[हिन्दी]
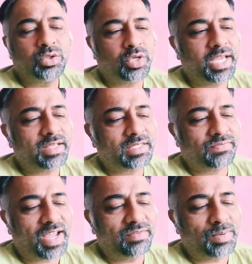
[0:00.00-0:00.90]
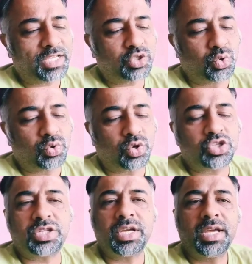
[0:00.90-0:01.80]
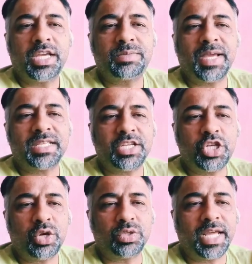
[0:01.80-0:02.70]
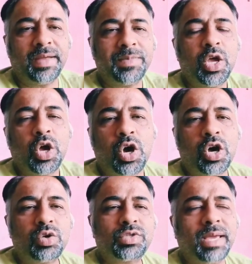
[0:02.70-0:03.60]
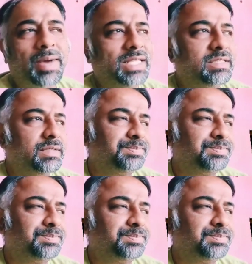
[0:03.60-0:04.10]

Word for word: तो ये फाइव प्लस टू कोच इसमें एसेंशियल होते हैं और उसके बाद